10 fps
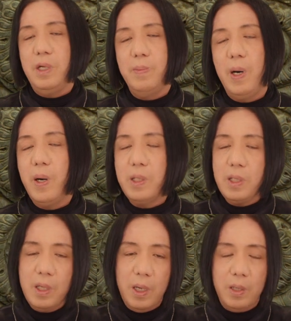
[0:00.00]
ア周
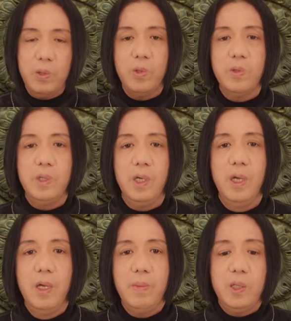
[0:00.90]
りにはここに
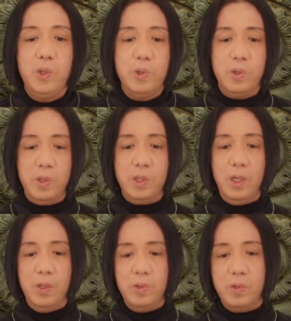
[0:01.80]
集中して
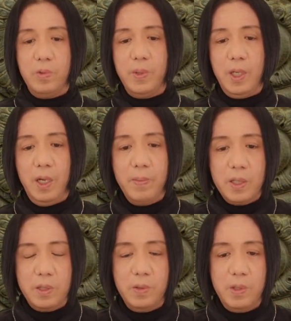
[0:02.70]
いるとも言え
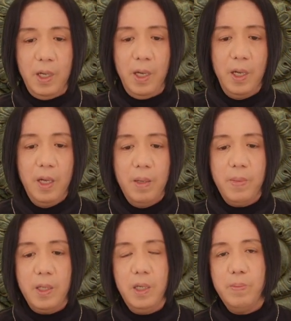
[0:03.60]
ますので、
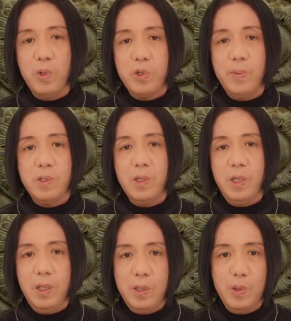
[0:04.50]
まあ、もともと
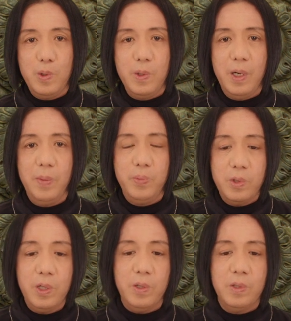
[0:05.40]
インドは
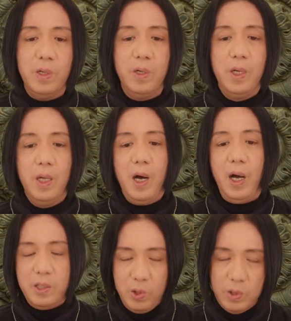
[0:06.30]
仏教の
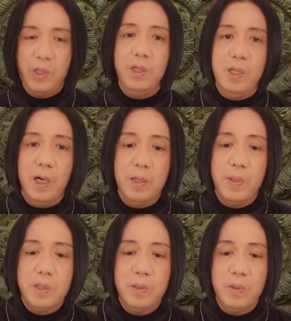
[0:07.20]
発祥地になり
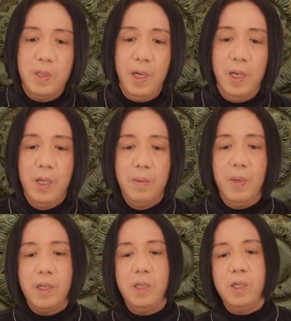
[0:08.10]
ますので、
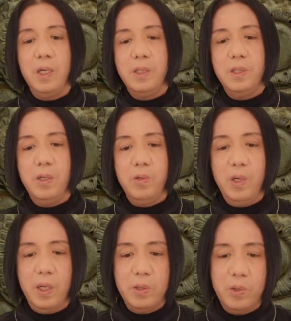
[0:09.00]
まあ、紀元前
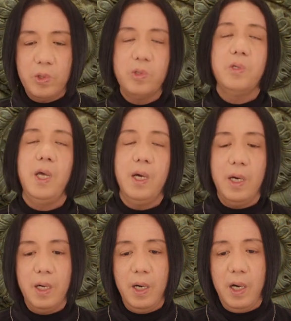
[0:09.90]
450年
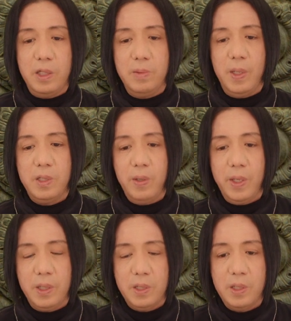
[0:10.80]
から始まった
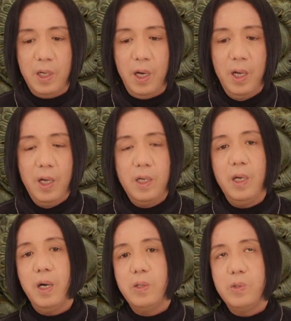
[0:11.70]
わけですから
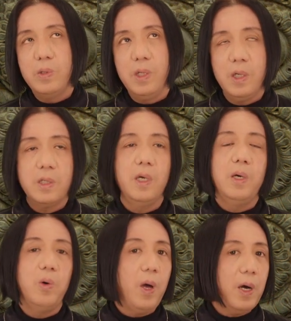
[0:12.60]
約
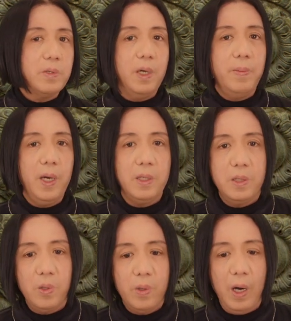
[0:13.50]
2500年前で
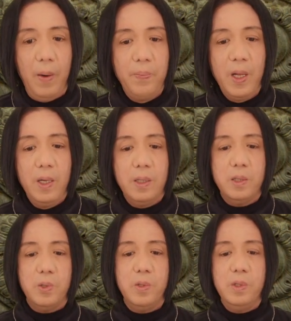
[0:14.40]
しょうか。で
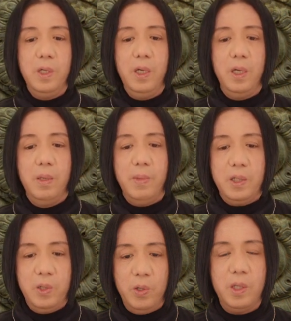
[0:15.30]
そこに
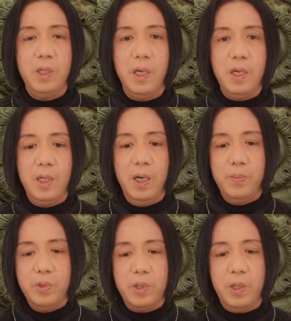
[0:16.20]
初期的な
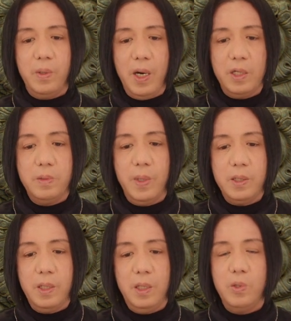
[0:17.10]
仏教が始
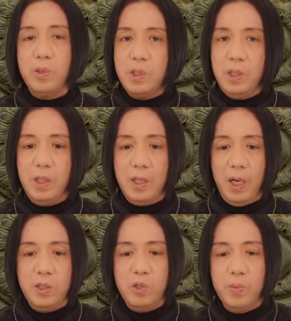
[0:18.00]
まって後に
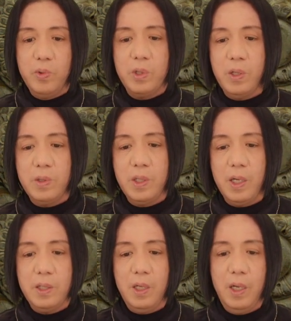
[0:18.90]
大乗仏教に
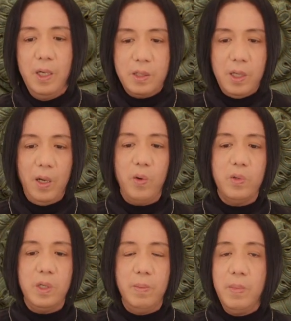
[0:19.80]
なって最後
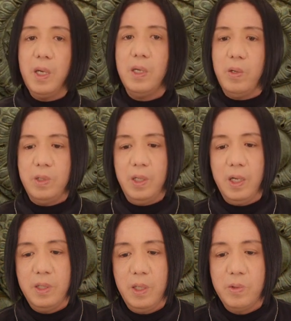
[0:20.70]
に密教に
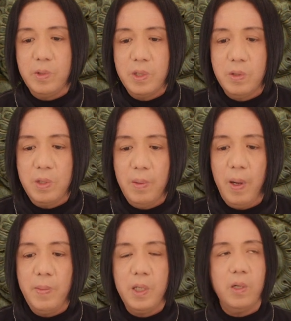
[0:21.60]
なっていくんですよね。ま
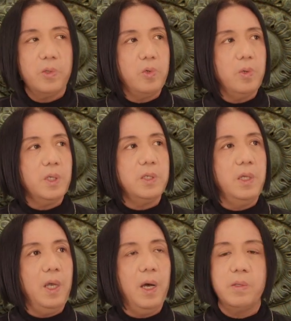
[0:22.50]
あ、密教というのは
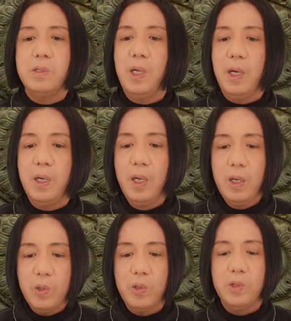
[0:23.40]
1200年
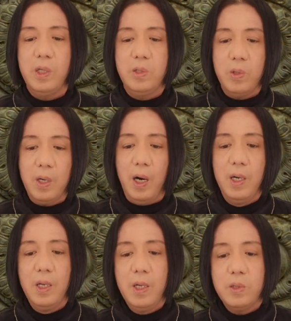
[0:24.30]
頃でしょうか。
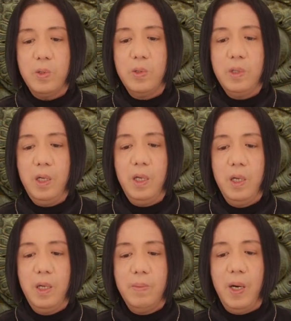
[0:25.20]
そこに、
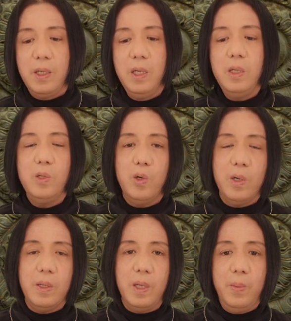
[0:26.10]
まあ、インド
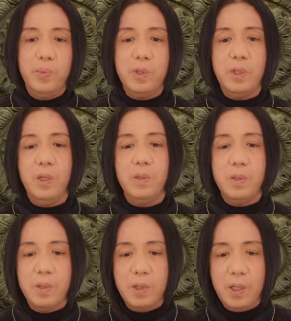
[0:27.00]
はね仏
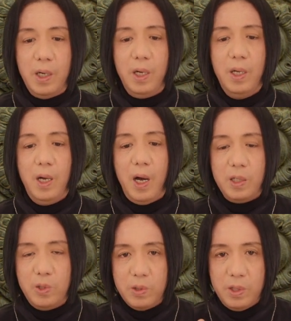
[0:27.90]
教が
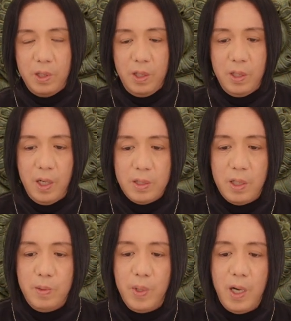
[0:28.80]
発祥地地になった
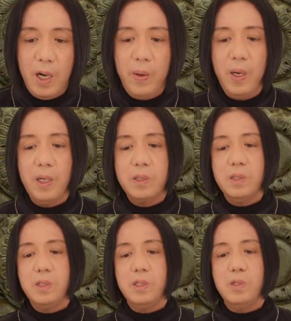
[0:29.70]
にもかかわら
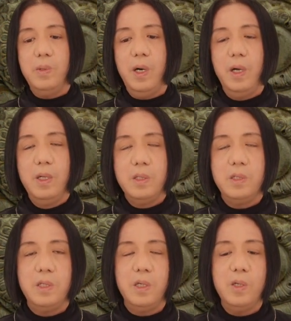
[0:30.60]
ず実は
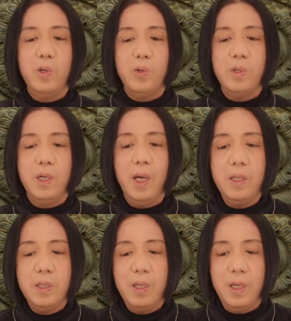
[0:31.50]
人口の
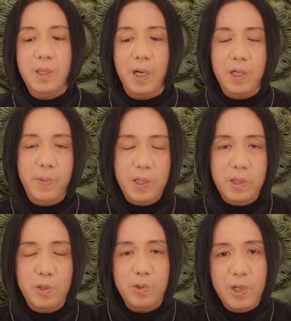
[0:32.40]

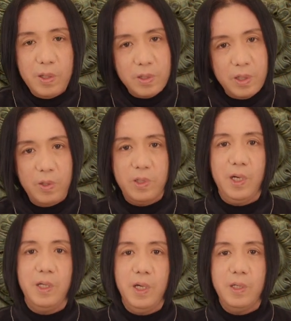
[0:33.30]
0.7%くらいの人口し
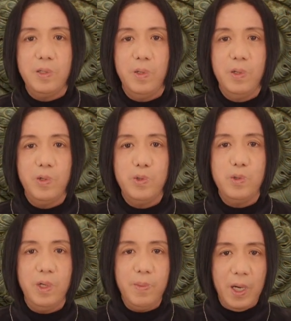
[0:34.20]
かないですよほとん
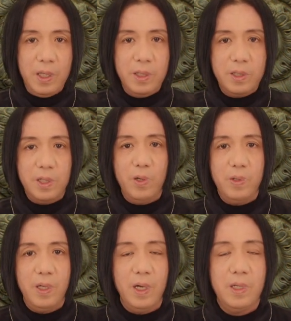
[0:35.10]
ど今ヒンズー教
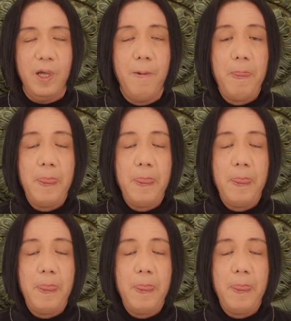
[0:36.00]
になって